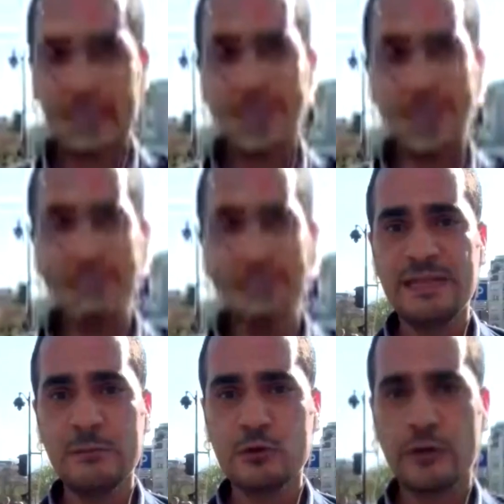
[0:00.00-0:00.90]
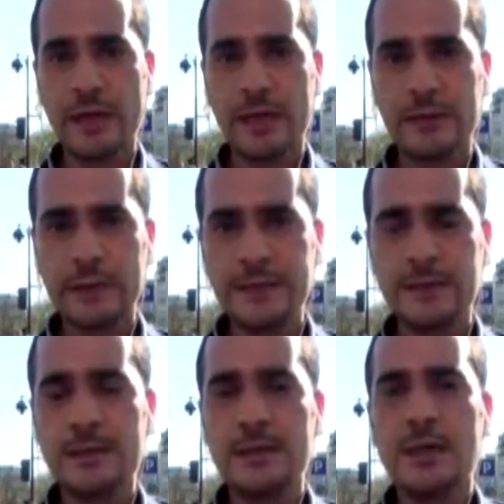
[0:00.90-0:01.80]
العديد من
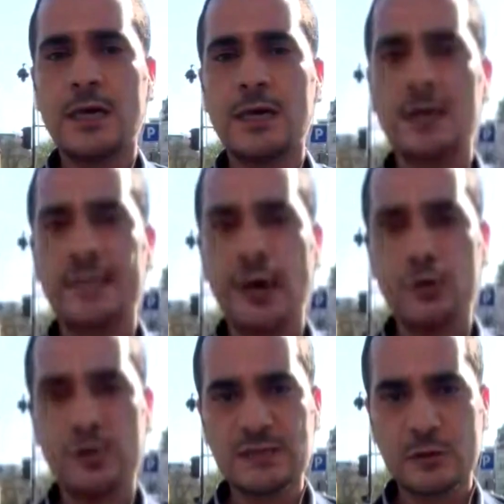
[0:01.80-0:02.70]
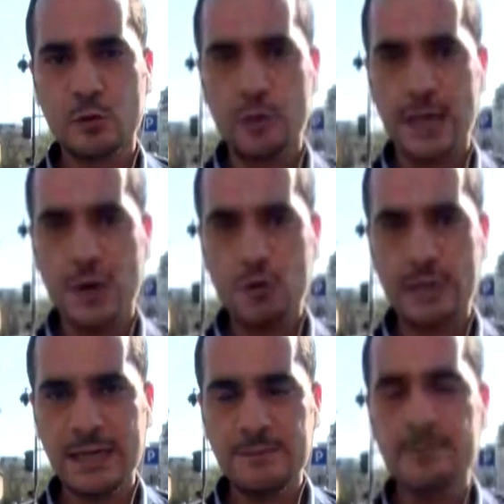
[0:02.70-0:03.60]
المتظاهرين آه، بدأوا يصلوا إلى
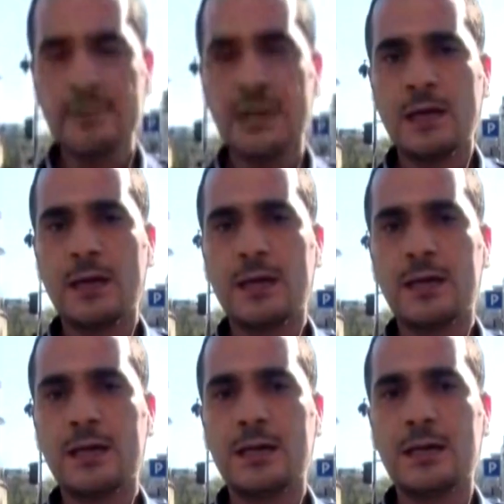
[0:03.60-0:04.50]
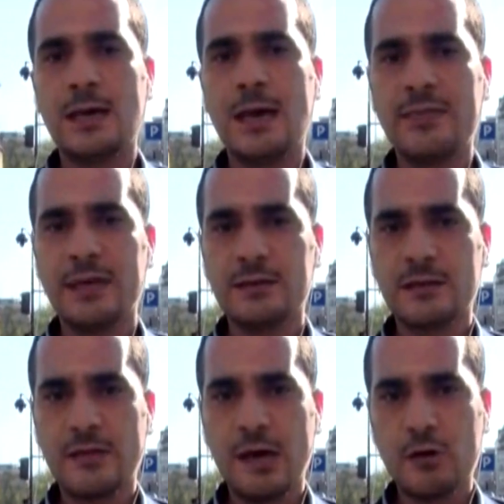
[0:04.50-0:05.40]
هنا آه، هذه
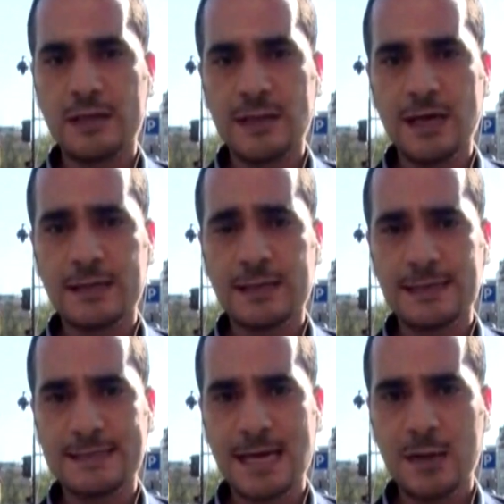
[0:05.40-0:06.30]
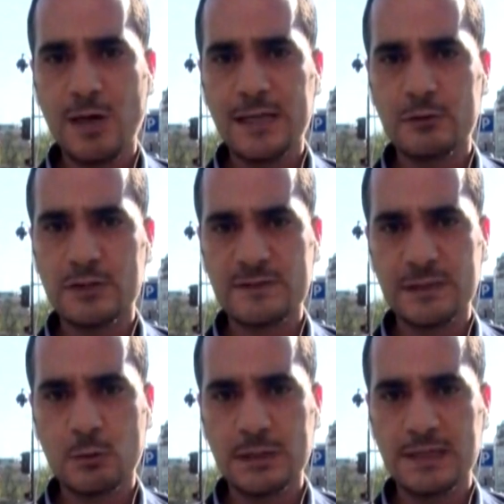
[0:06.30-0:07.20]
التظاهرة انطلقت عند الساعة الواحدة ونصف
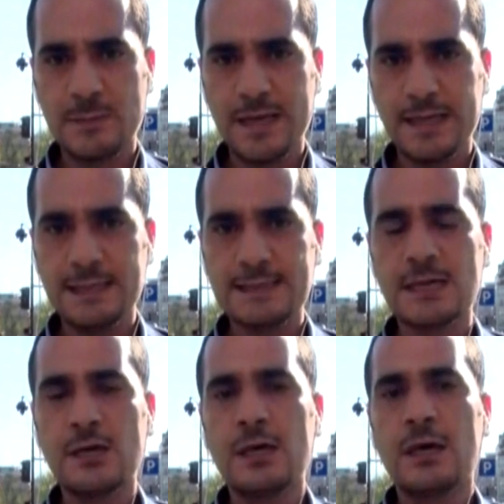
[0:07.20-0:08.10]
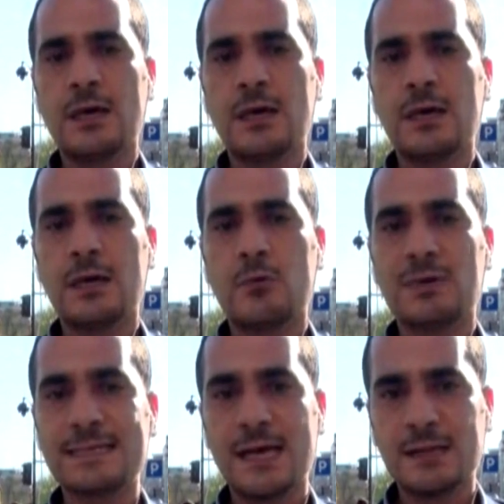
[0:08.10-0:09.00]
توقيت باريس آه،
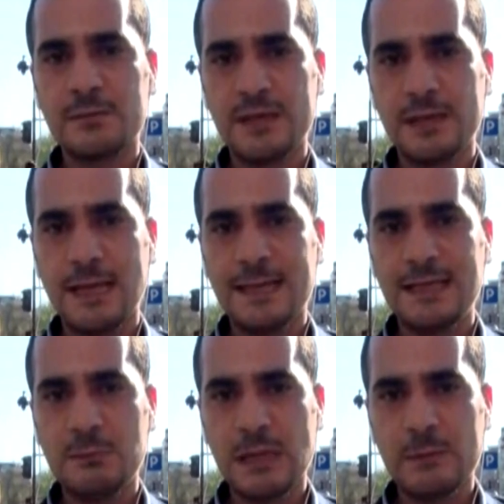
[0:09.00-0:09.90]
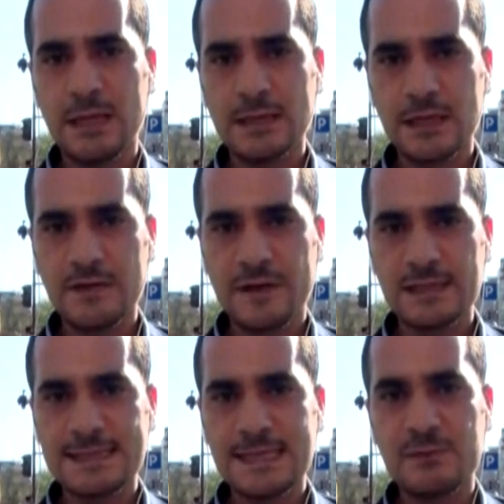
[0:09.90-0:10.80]
وسارت بالعديد من المناطق
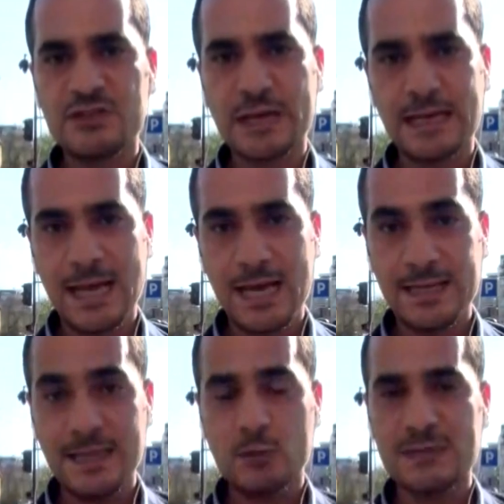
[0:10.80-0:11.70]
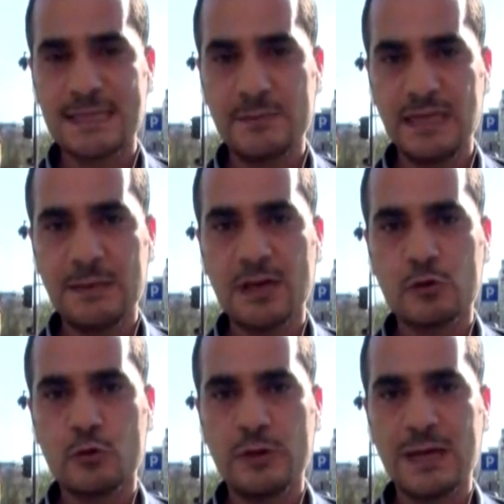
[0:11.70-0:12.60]
الفرنسية بشكل هادئ وسلمي لم
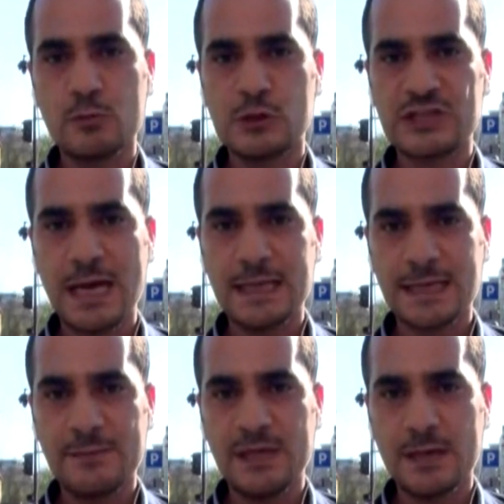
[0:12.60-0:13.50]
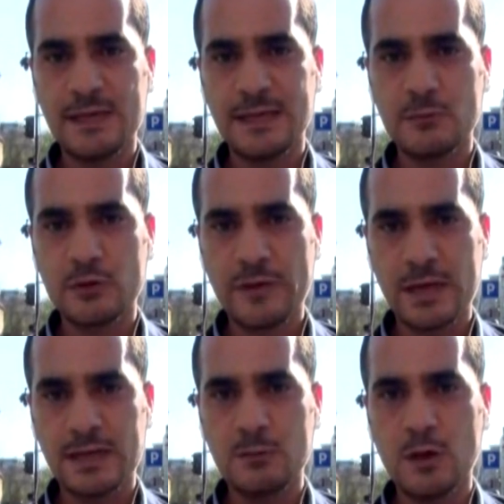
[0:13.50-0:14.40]
يكن هناك مواجهات كبيرة بين
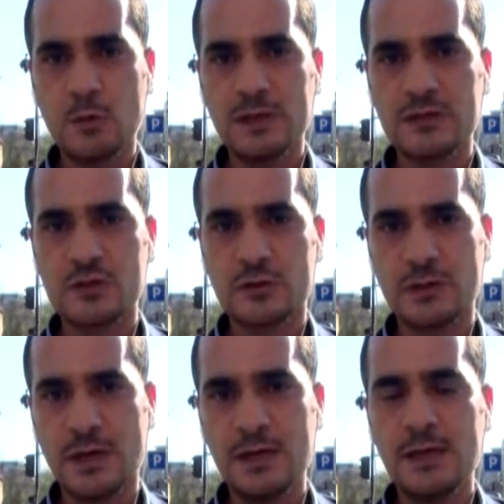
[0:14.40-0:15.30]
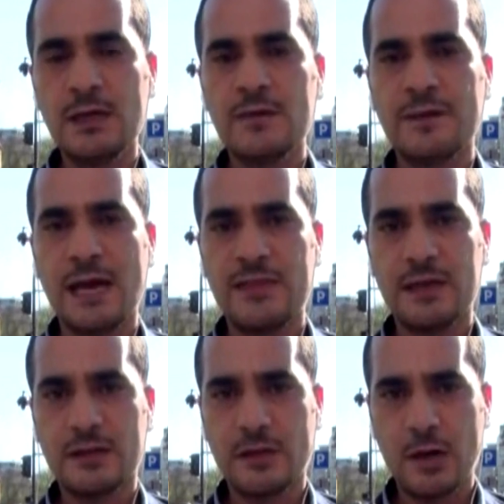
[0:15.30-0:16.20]
المتظاهرين وقوات الشرطة في
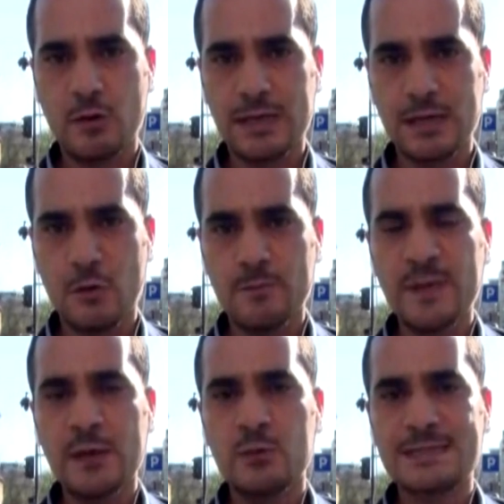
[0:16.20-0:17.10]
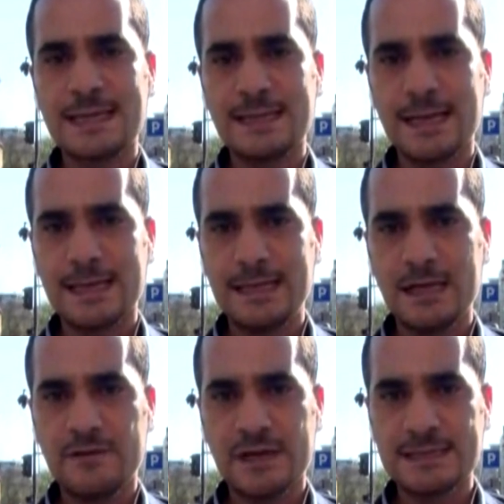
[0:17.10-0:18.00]
هذه التظاهرة اليوم وزارة
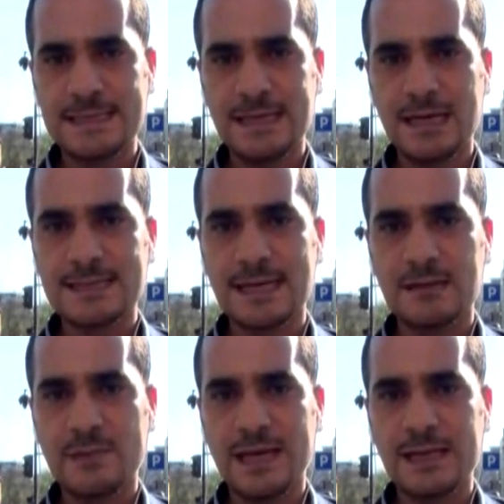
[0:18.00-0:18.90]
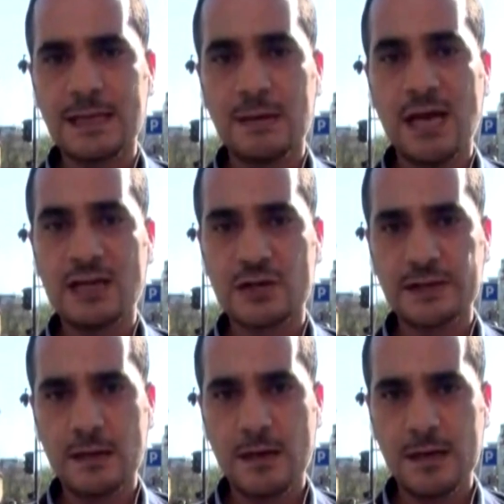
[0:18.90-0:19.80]
الداخلية الفرنسية أصدرت بيانا قبل عشر
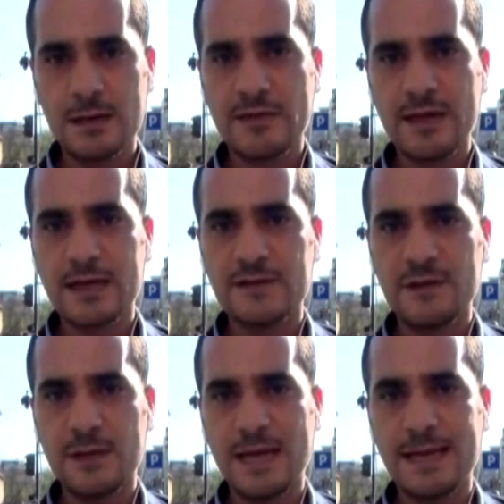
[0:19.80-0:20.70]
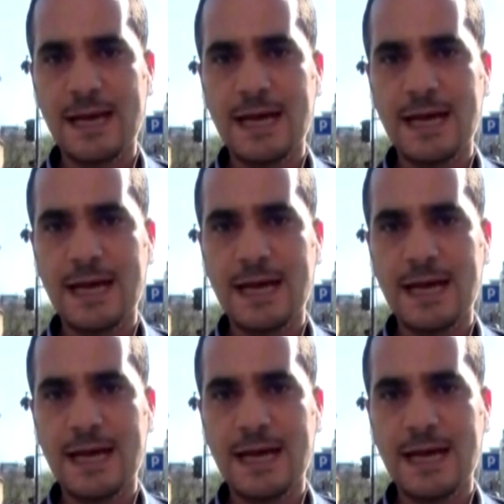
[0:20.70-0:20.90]
دقائق ذكرت فيه بأن